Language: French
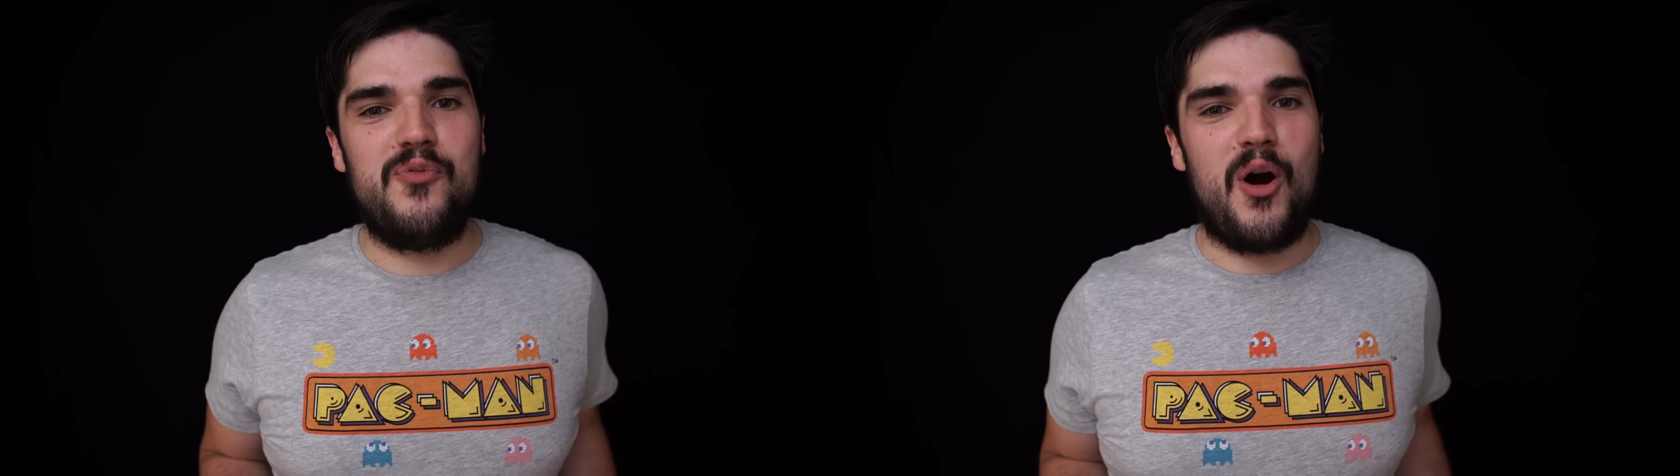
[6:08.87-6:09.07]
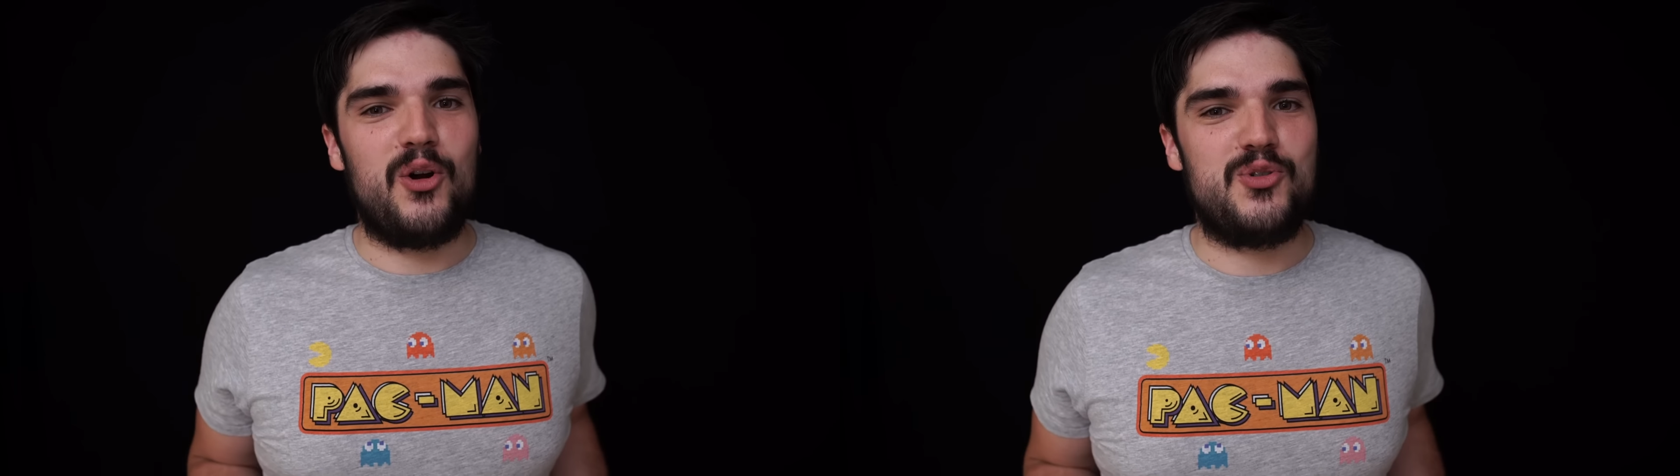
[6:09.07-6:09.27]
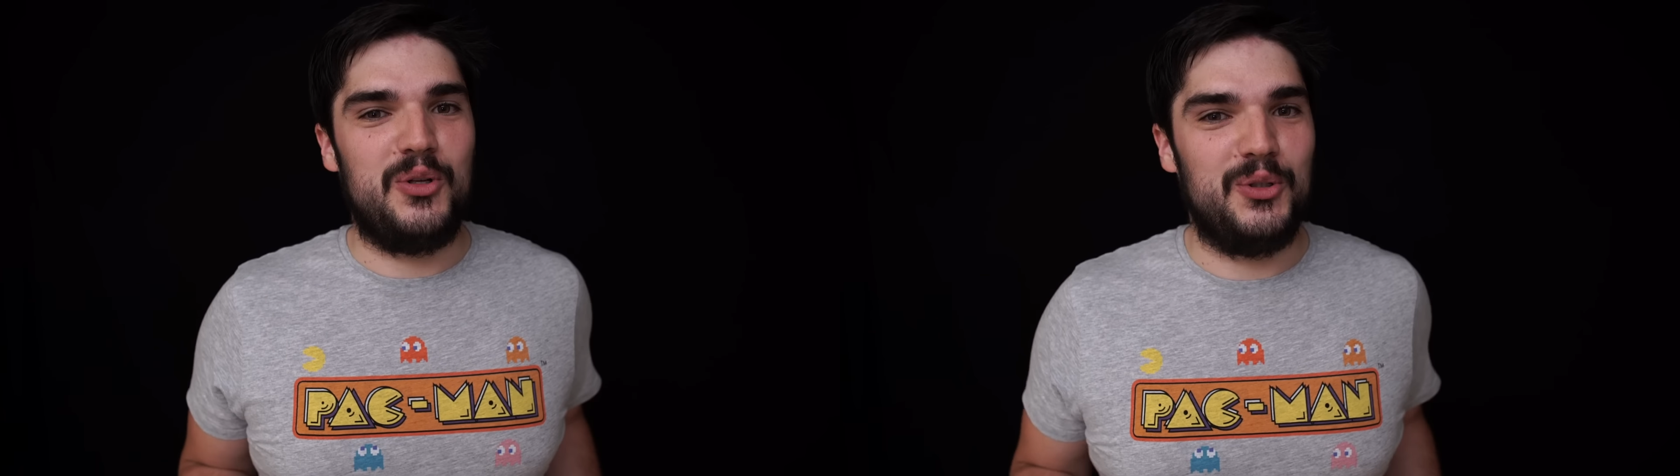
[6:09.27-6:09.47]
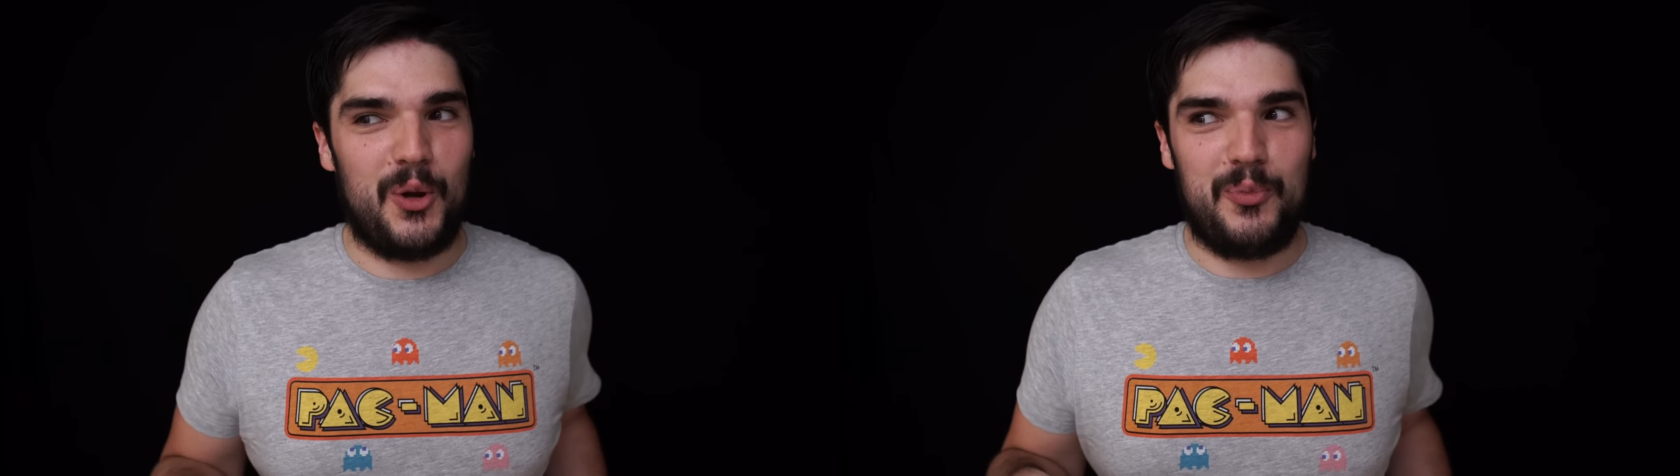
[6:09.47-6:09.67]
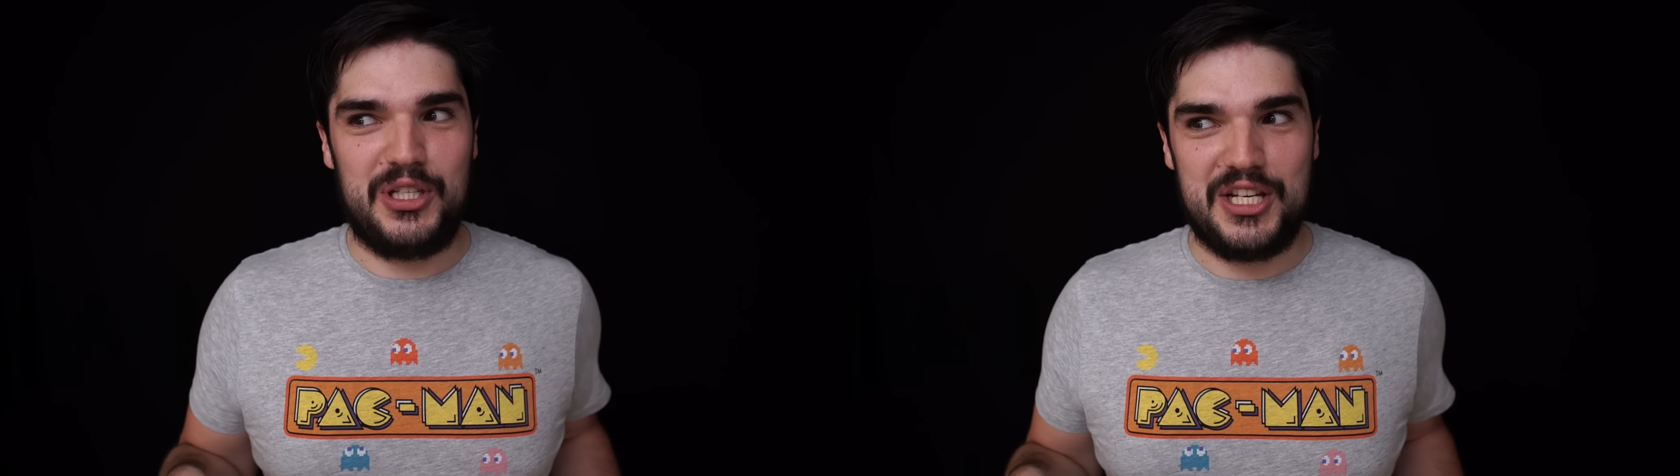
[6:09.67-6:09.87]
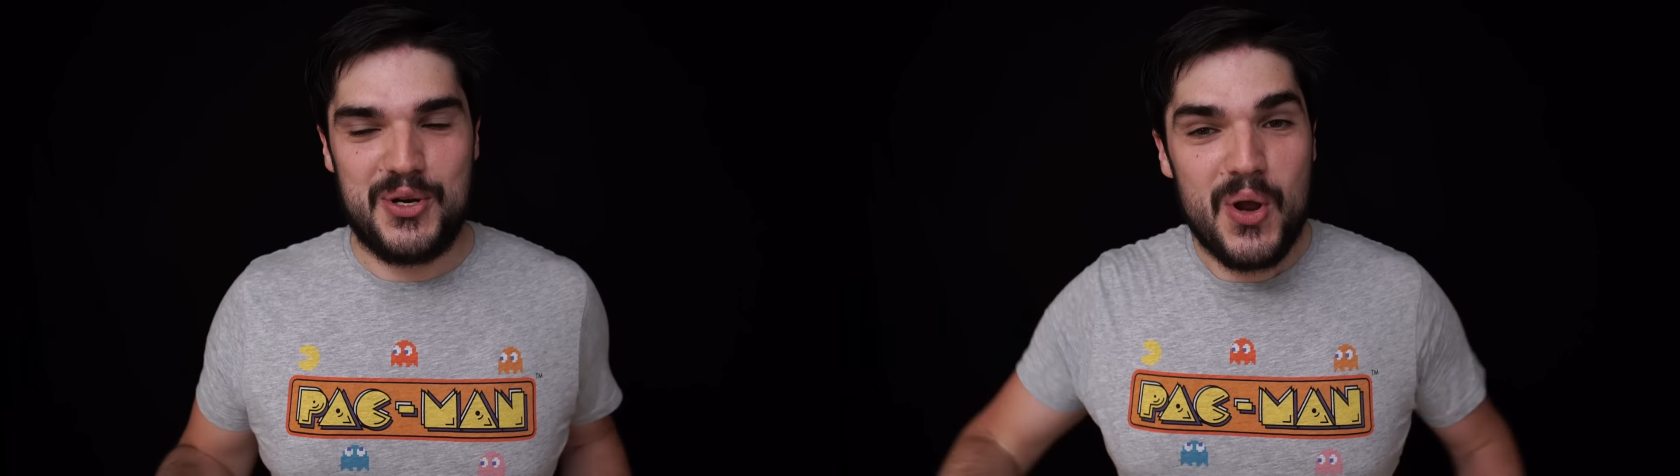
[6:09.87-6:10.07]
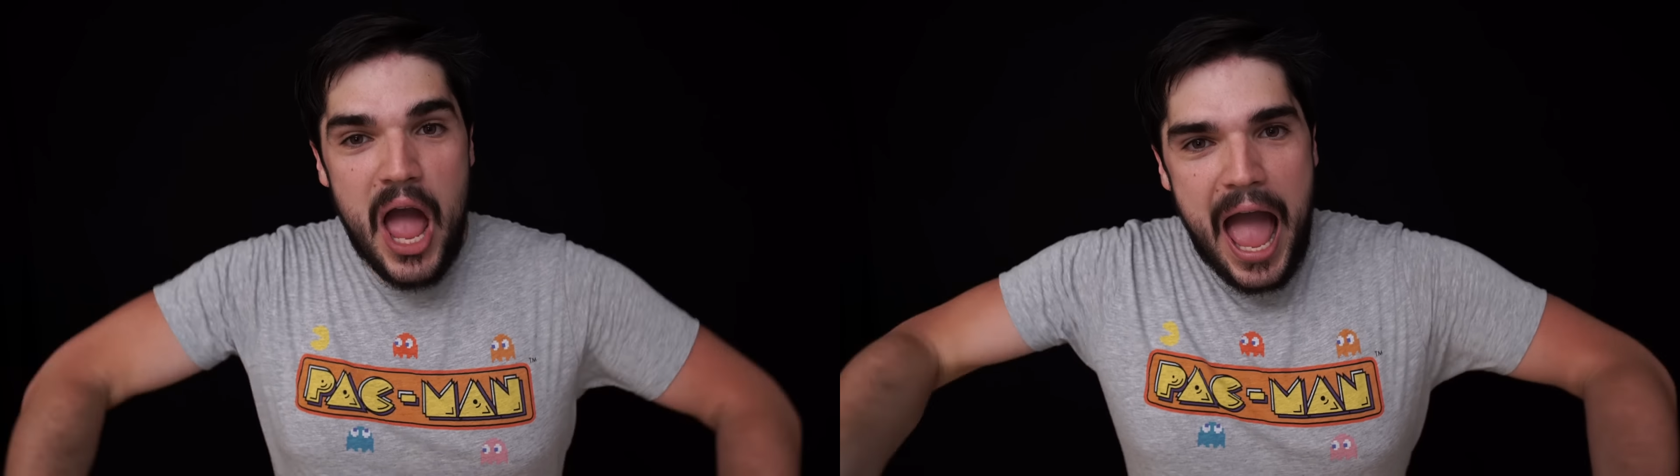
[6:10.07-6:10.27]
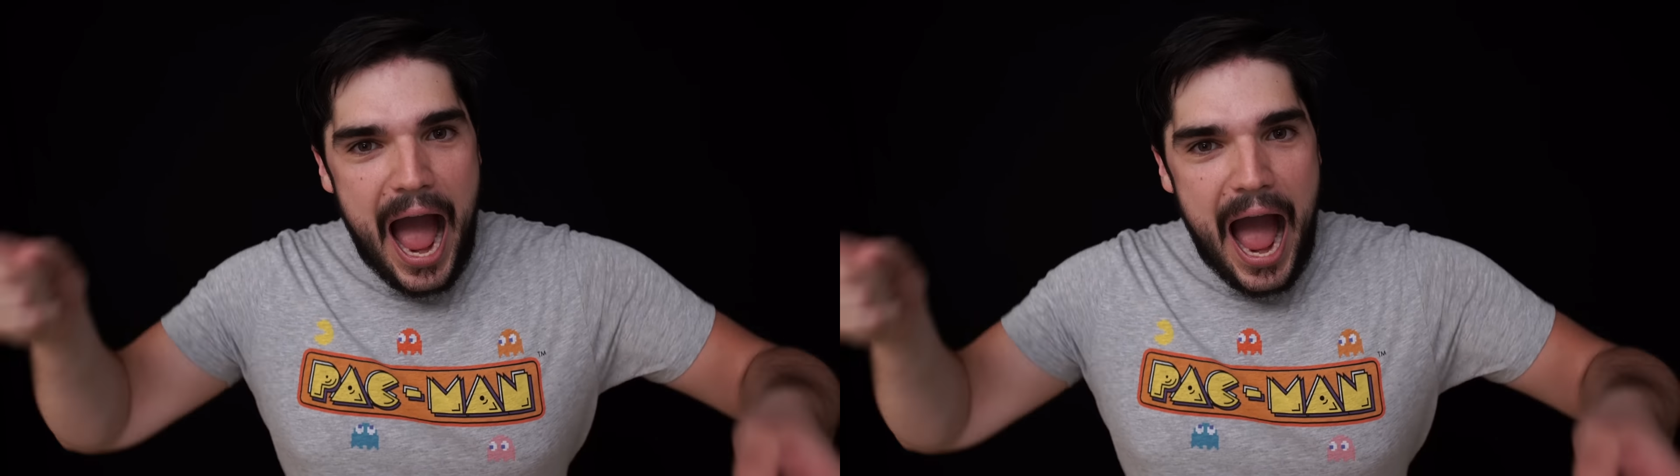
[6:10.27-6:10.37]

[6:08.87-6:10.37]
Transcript: pouvoir rejoindre notre petit jeu.